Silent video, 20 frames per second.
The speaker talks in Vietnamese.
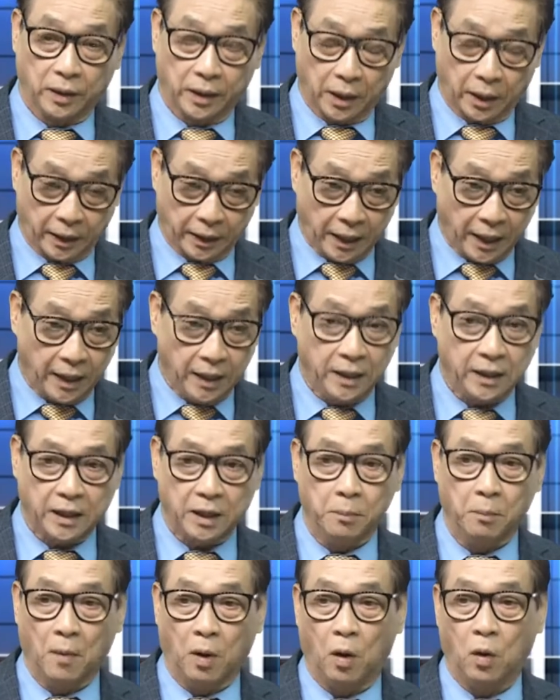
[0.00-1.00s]
và cái ngay
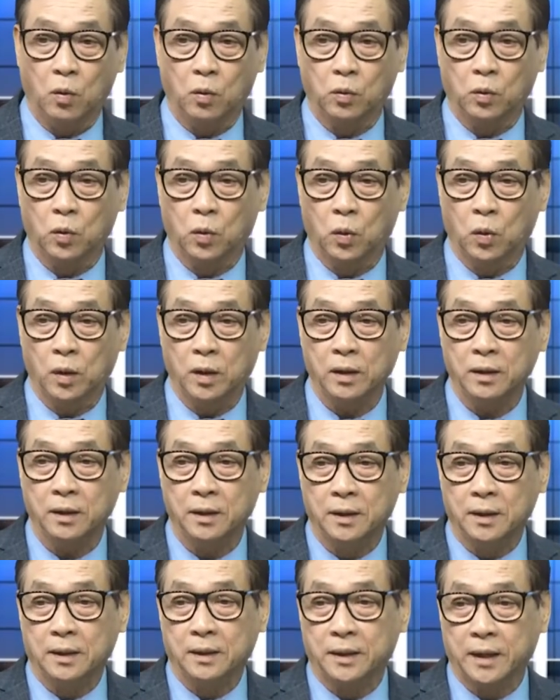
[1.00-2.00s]
cái mộ của
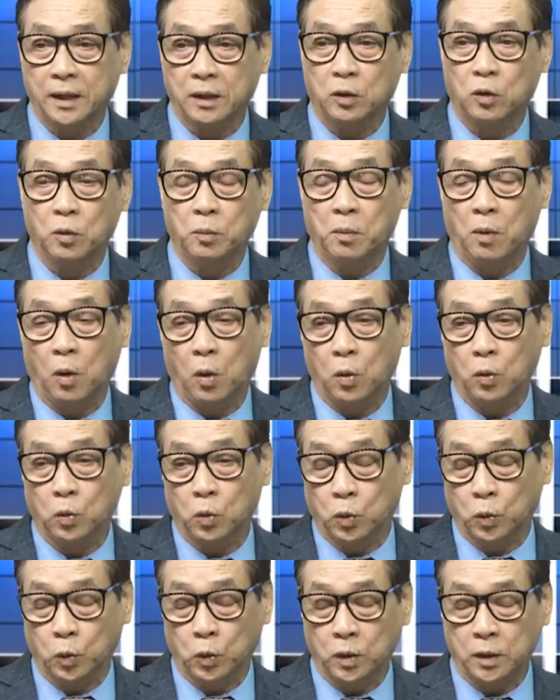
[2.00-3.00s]
ngay của mộ
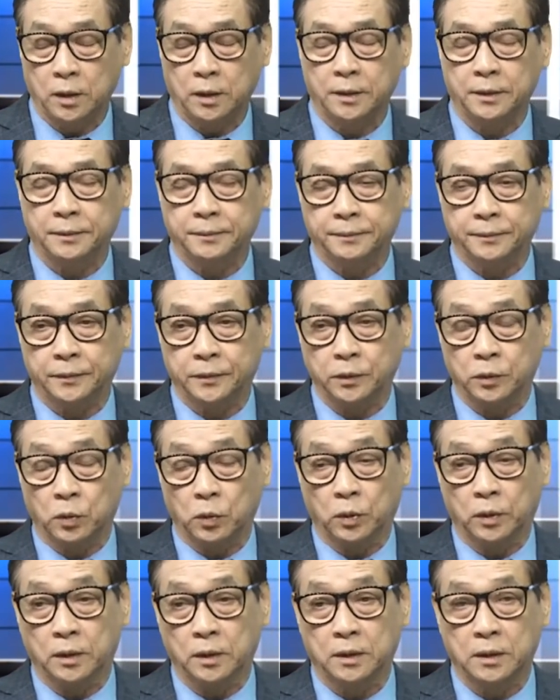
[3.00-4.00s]
của
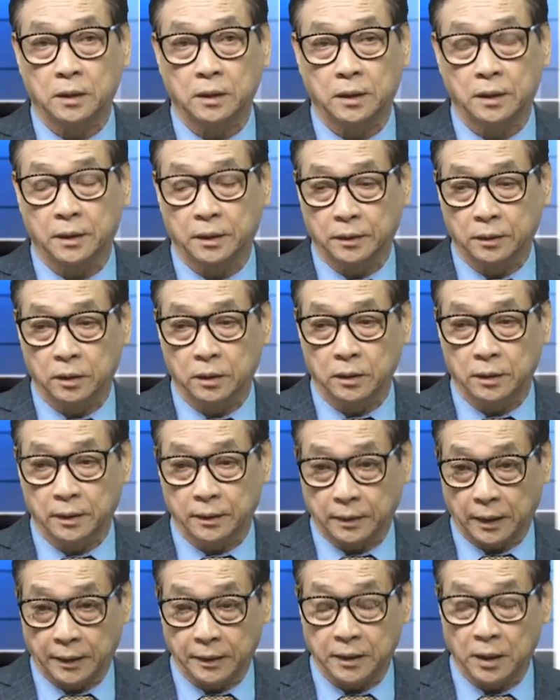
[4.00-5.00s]
của đức ờ, đức
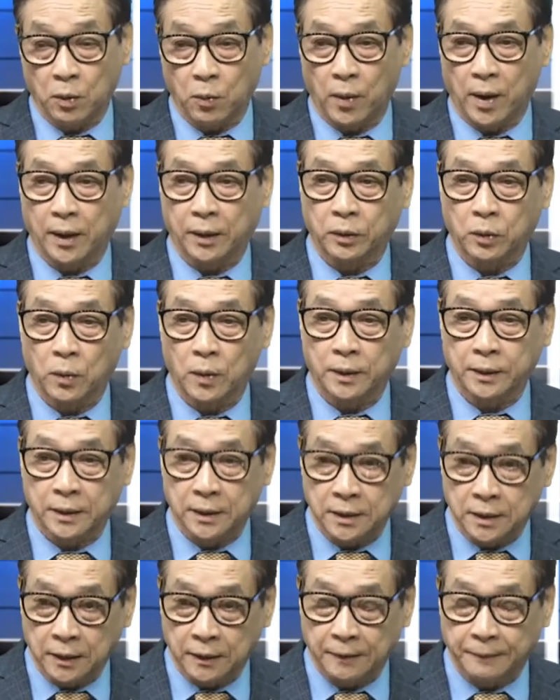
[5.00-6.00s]
thánh giáo hoàng Gioan đệ
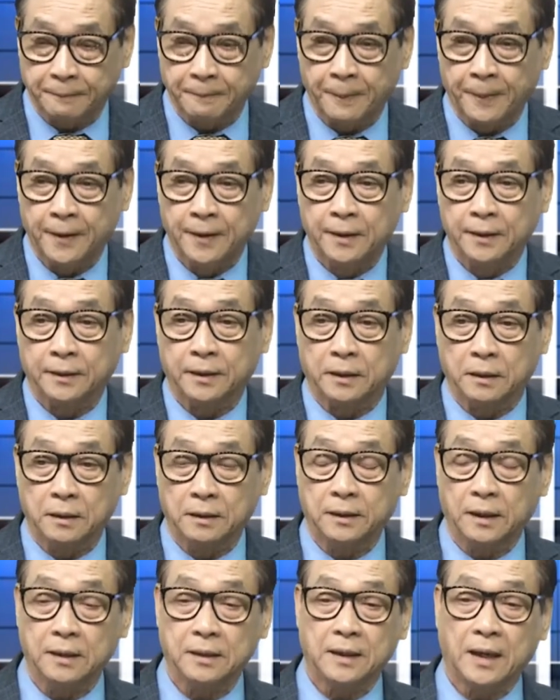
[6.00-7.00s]
nhị thì đức
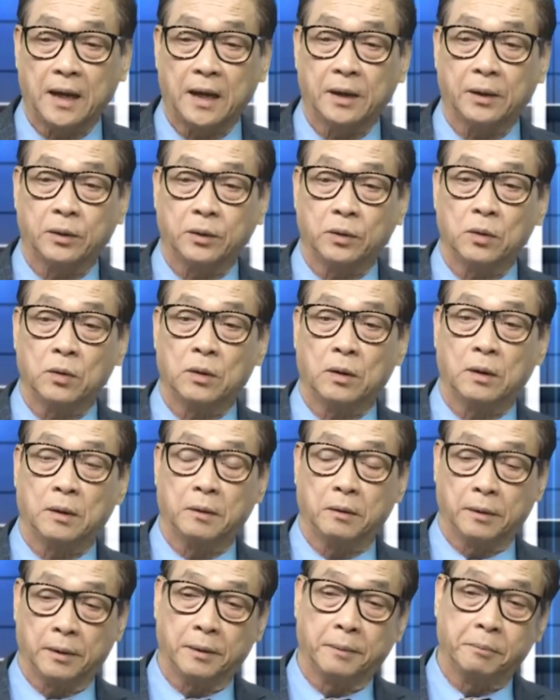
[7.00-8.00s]
thánh cha do
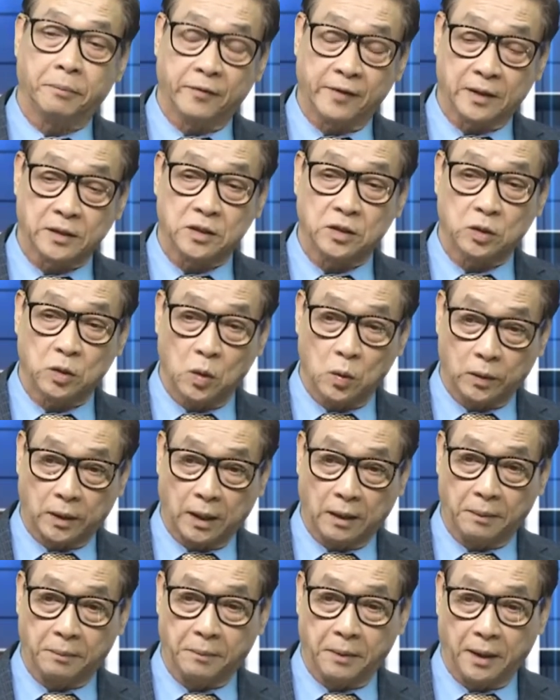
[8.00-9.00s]
Francisco đã
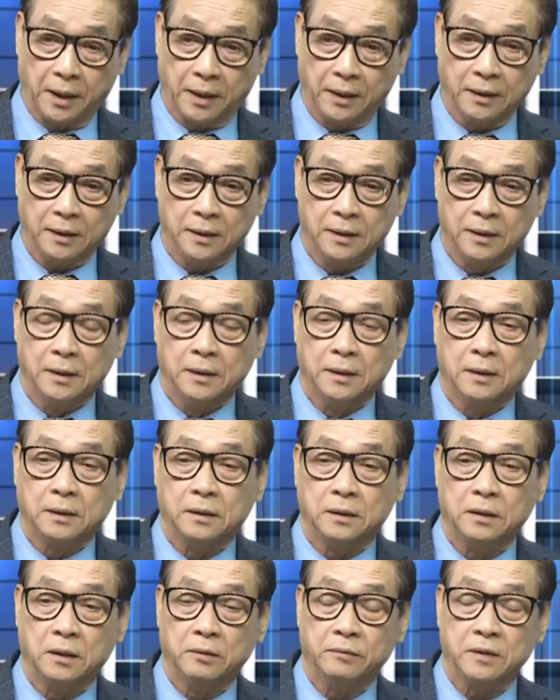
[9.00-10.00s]
làm lễ
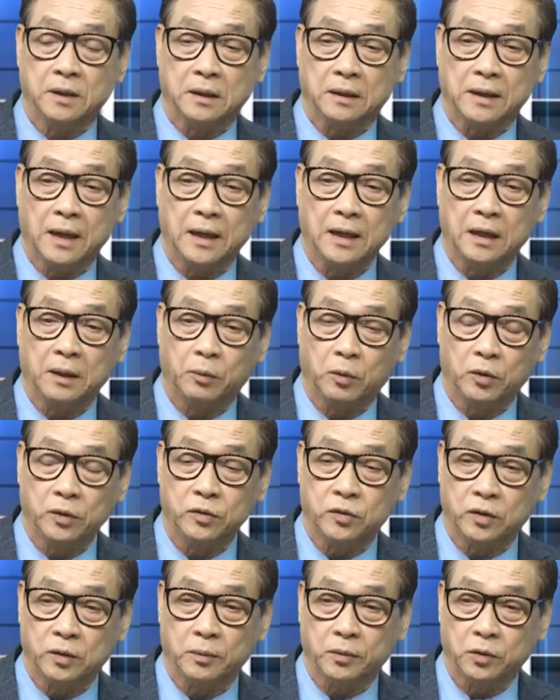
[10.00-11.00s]
kính thưa quý vị đây là một cái
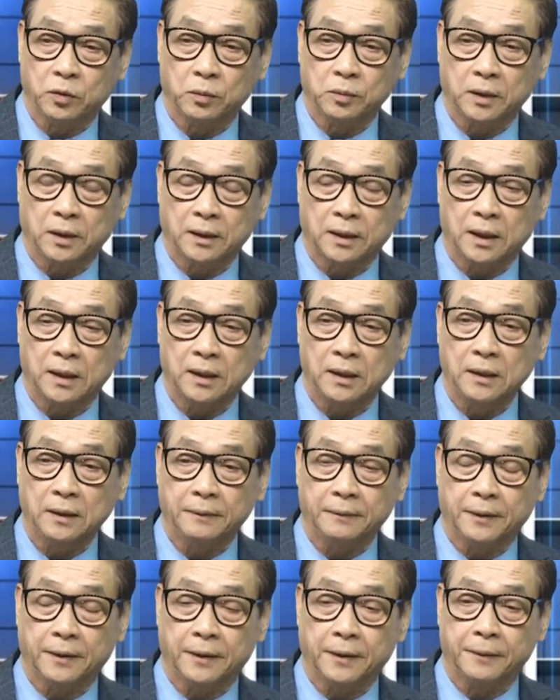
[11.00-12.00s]
chuyện mà chúng ta thấy
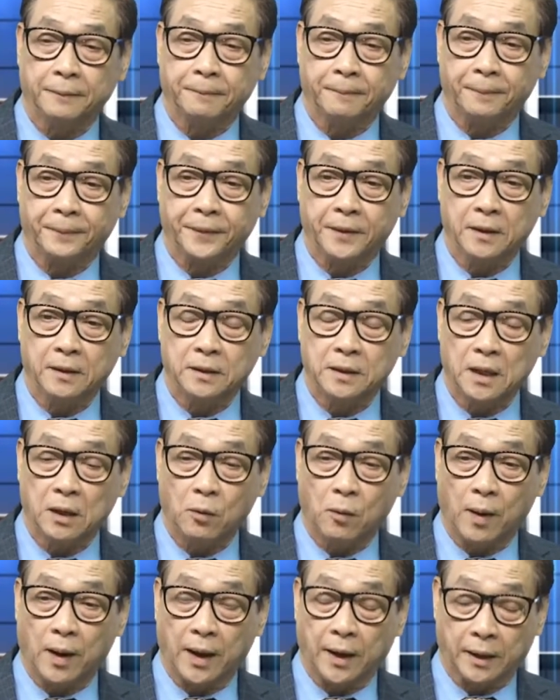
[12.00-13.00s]
uh, đức giáo
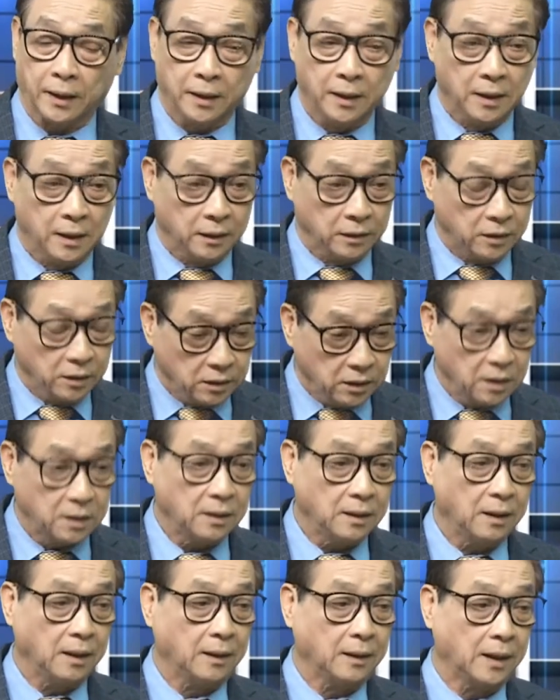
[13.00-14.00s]
hoàng thứ
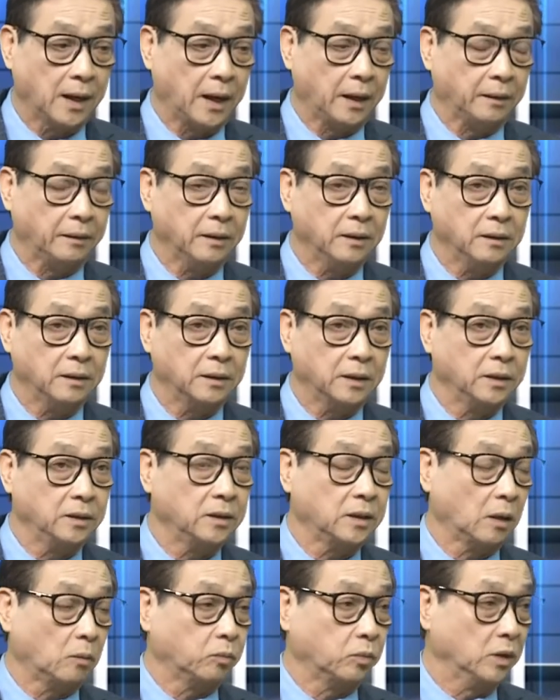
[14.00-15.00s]
nhất là ngài rất kính
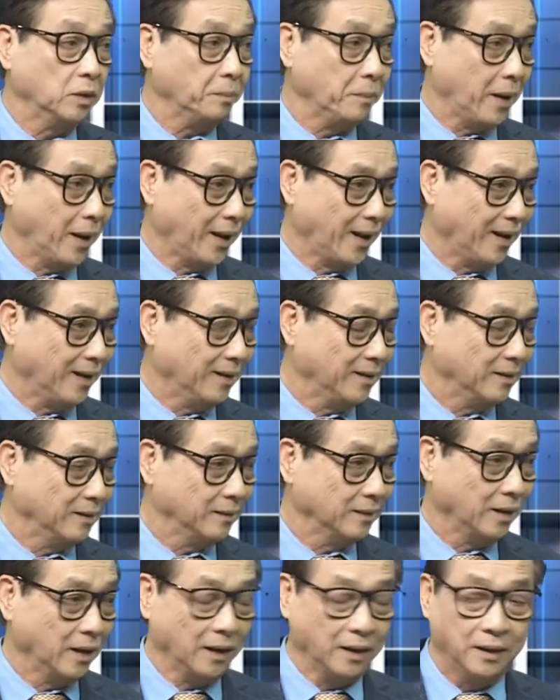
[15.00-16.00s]
trọng đức mẹ
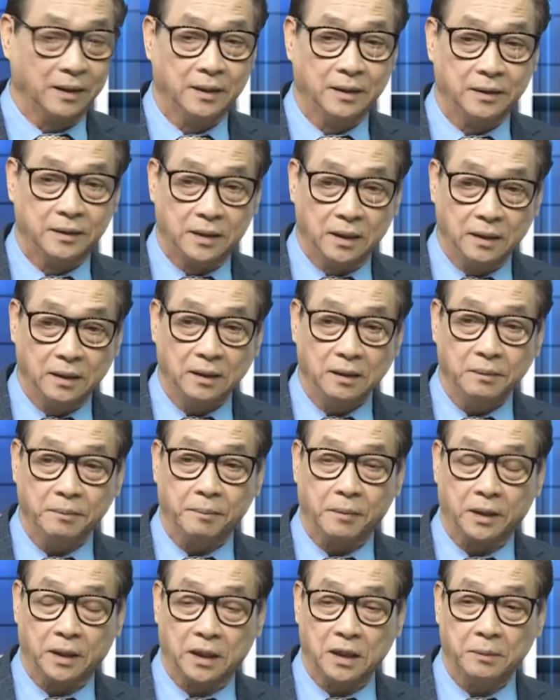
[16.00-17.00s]
dạ. chính
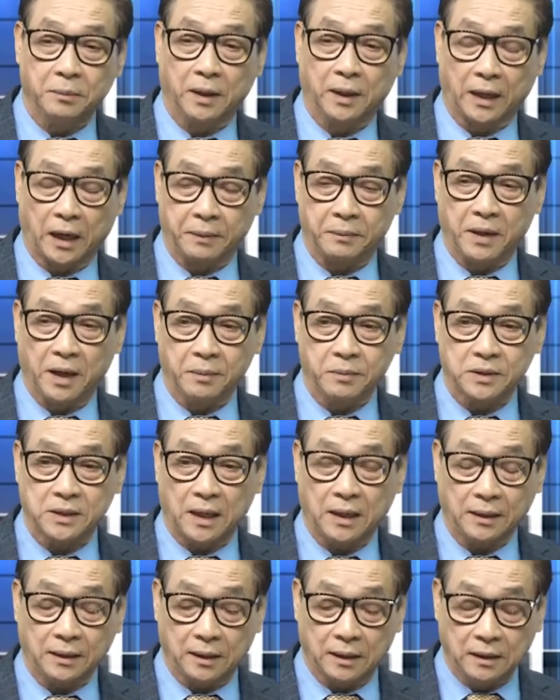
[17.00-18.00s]
mà khi mà ngài bị ám
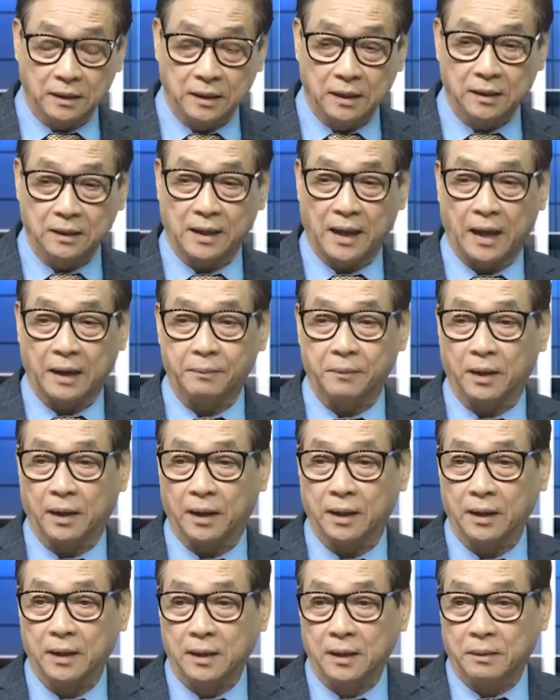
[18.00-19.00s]
sát thì cái viên đạn
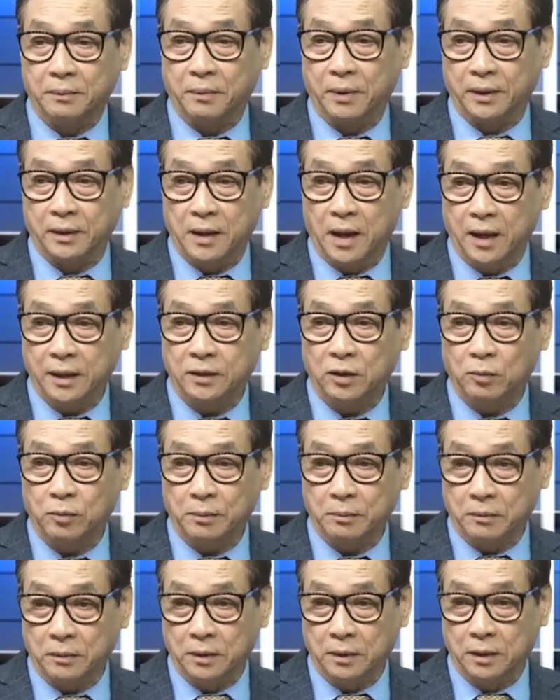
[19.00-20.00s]
mà mà để
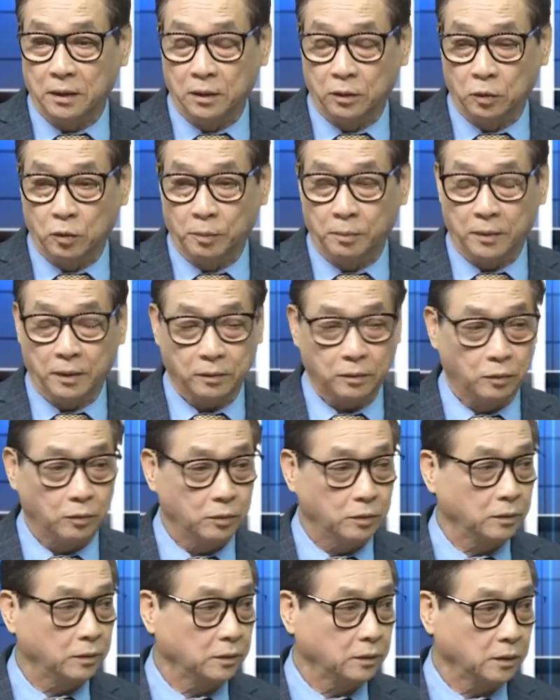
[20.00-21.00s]
trong người của
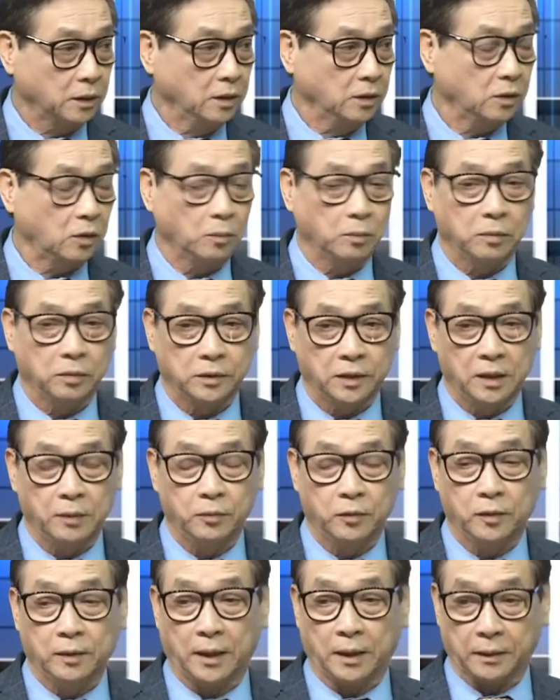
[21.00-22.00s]
của chính trong tim
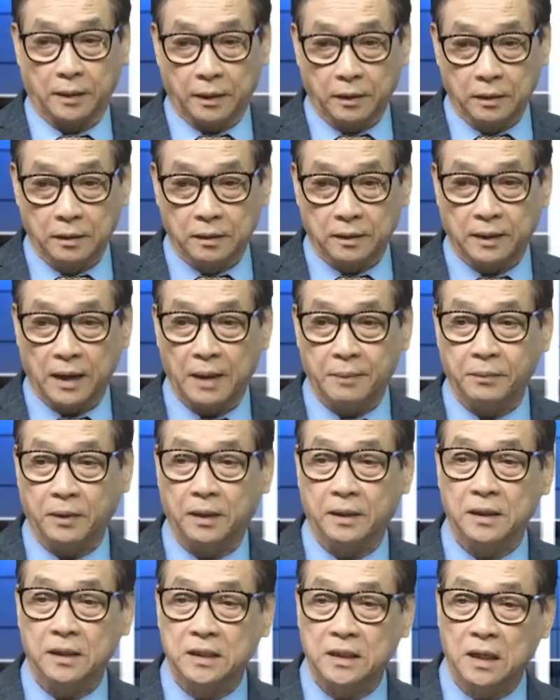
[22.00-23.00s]
của ngài để được đem
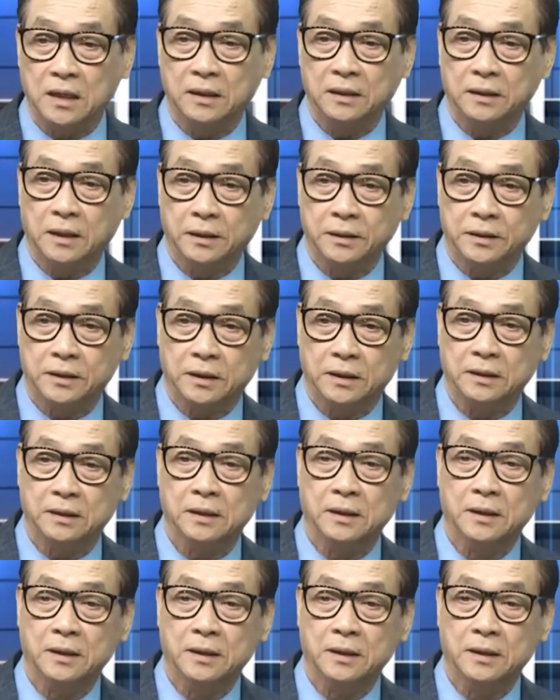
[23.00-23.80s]
lên đi dâng lên trên